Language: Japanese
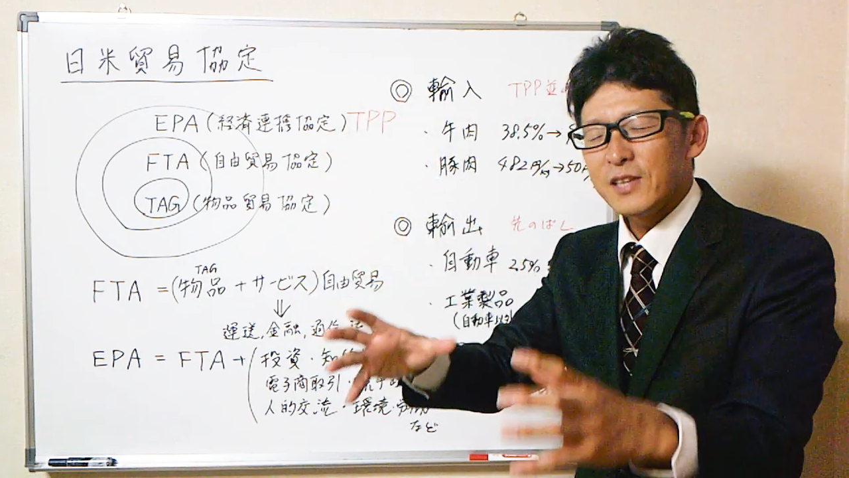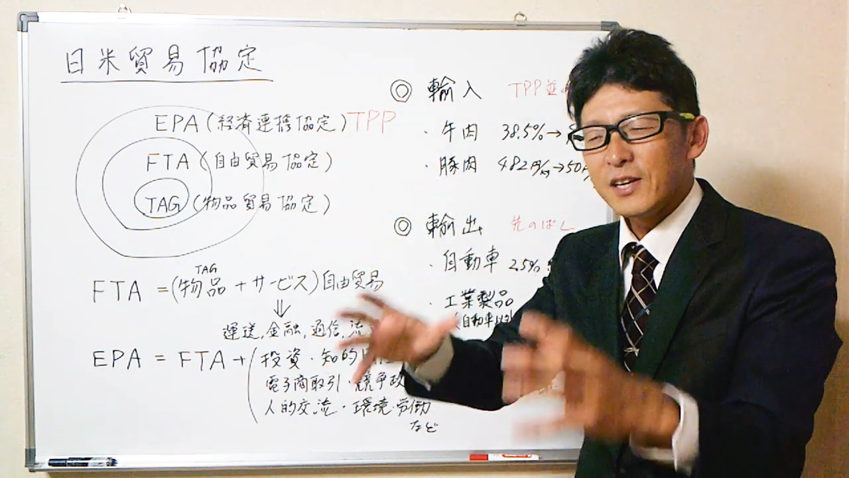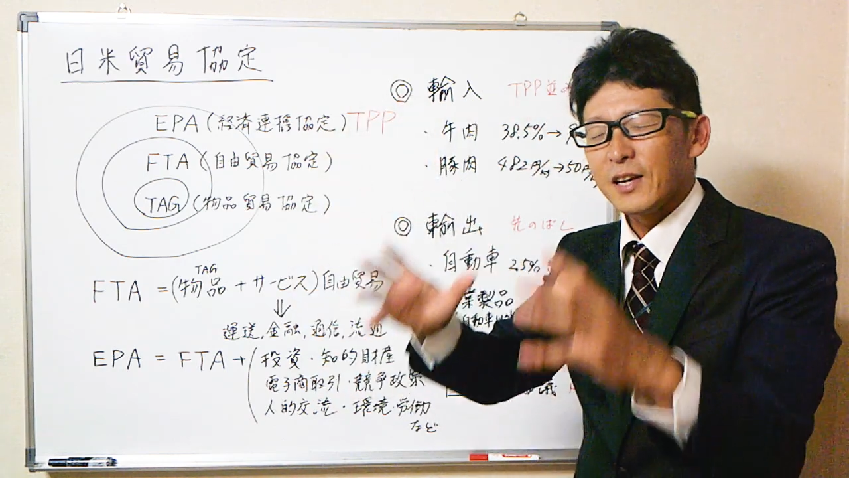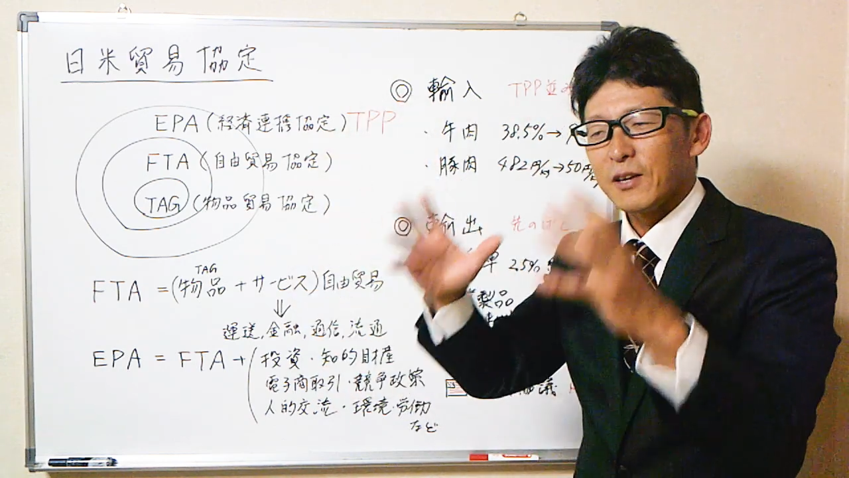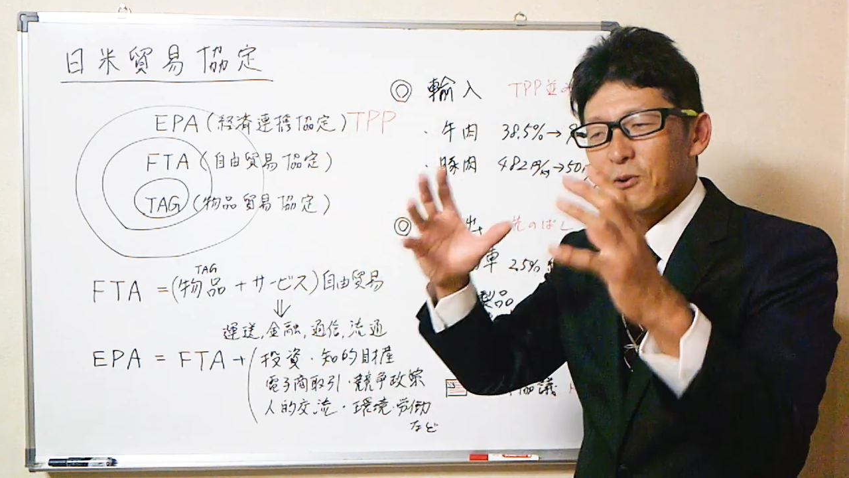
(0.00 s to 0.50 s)

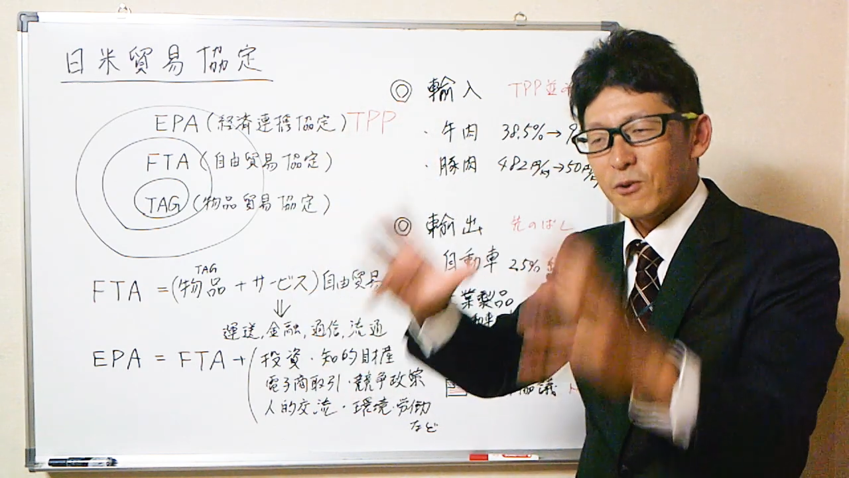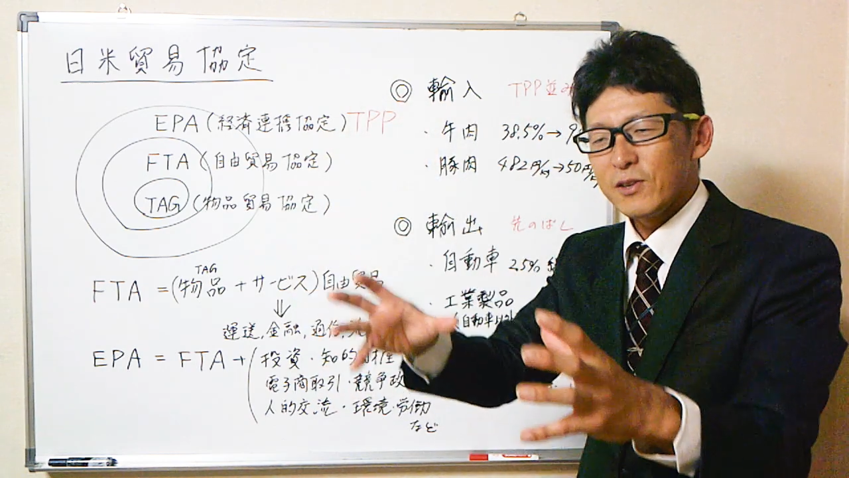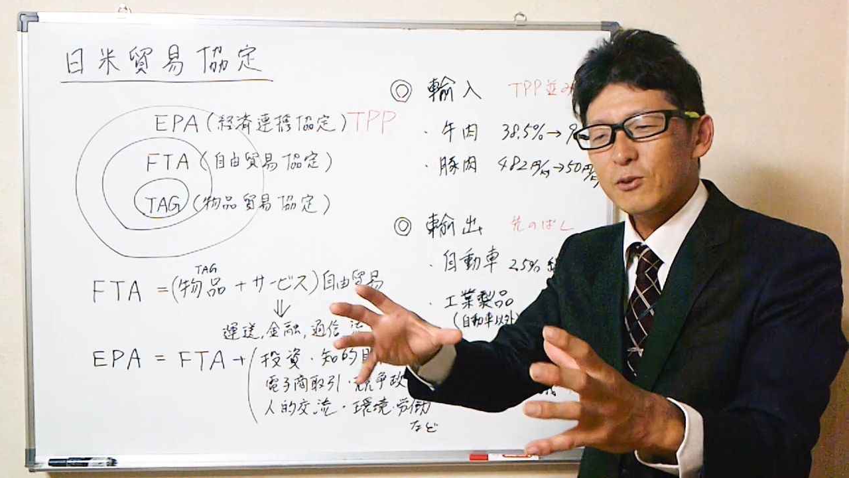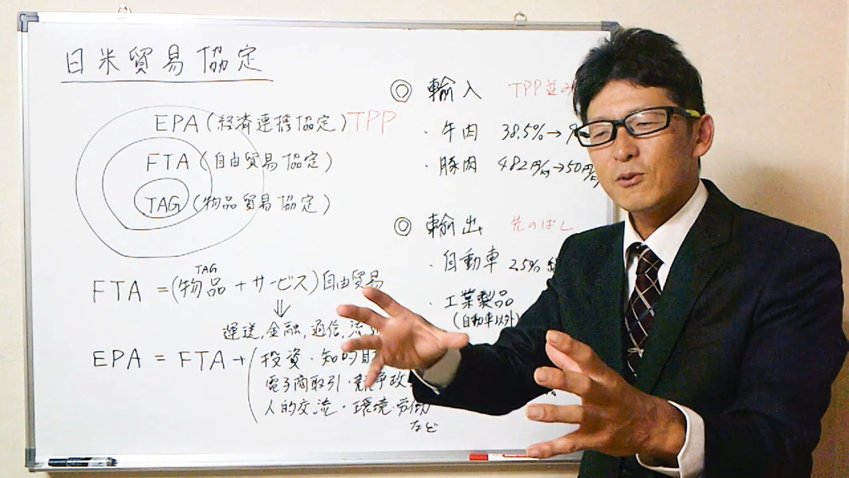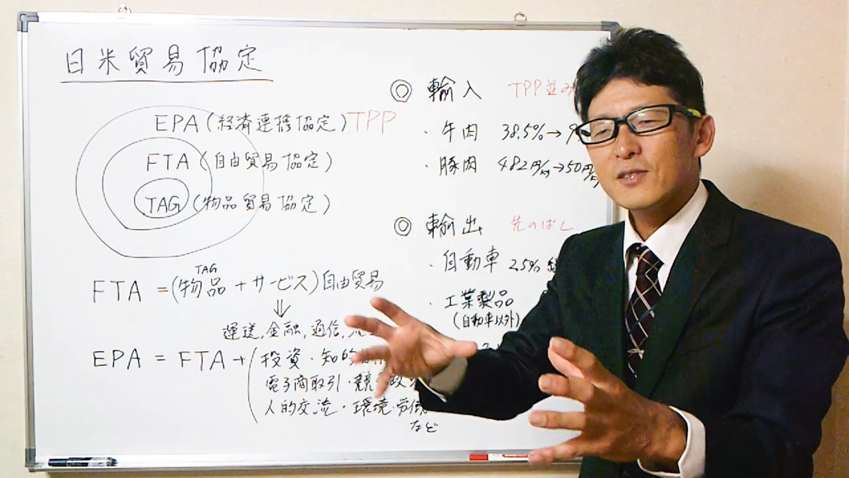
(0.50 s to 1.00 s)
で合
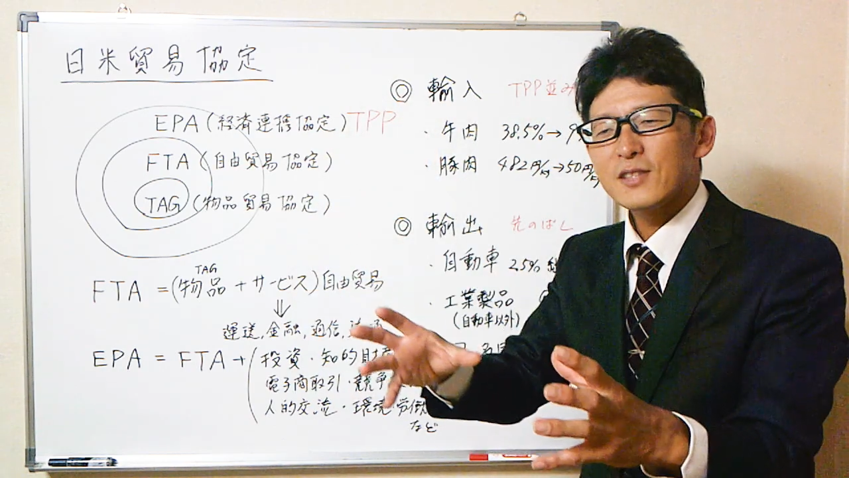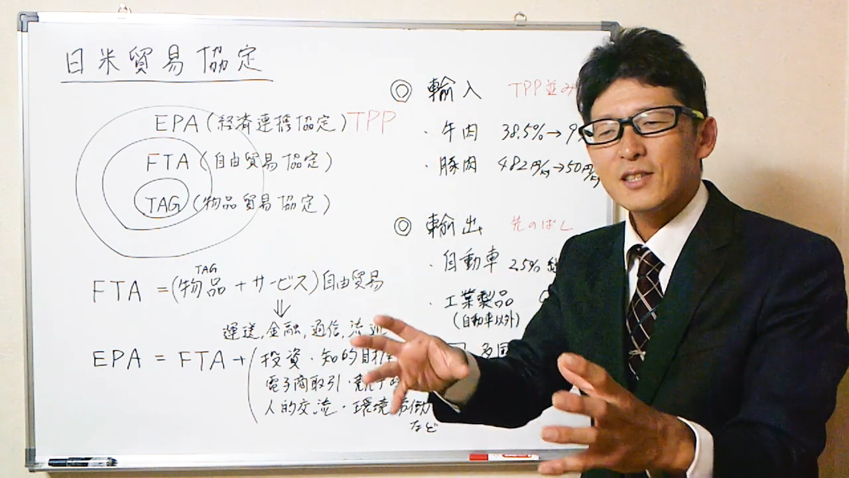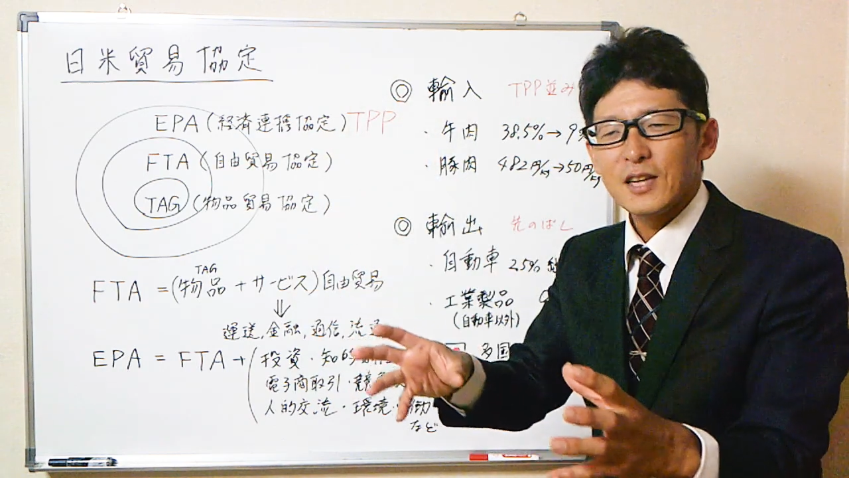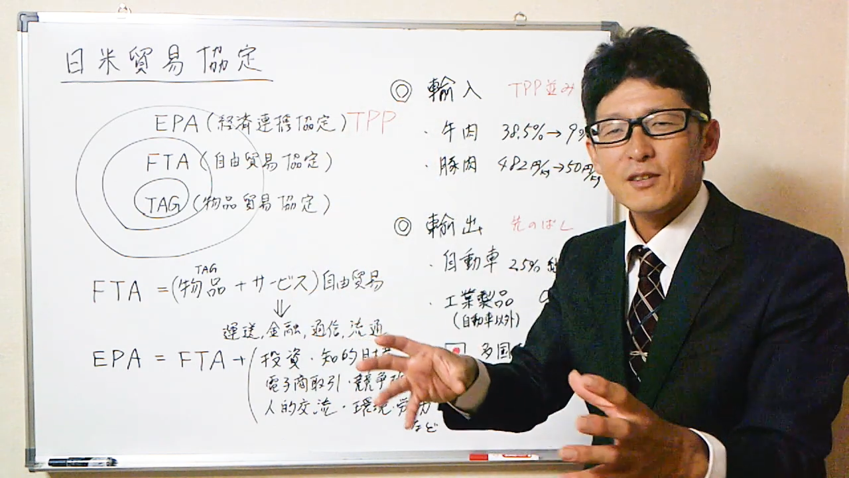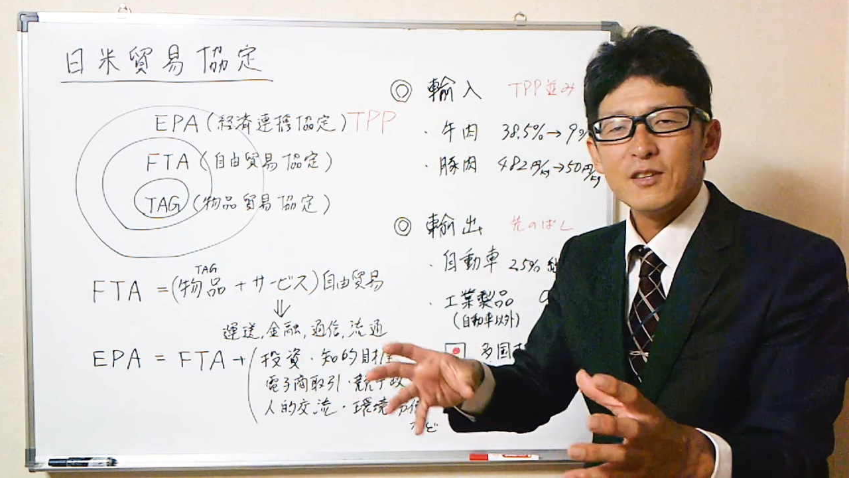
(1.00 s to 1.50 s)
意を取り付
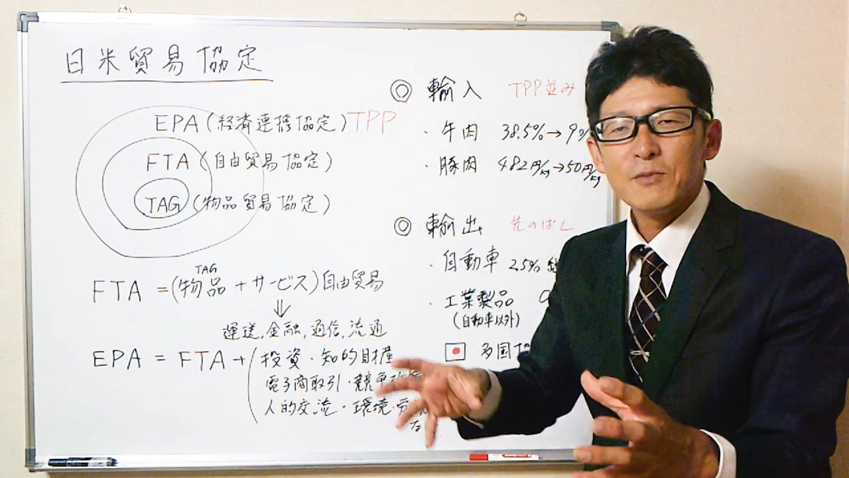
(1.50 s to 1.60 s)
けたって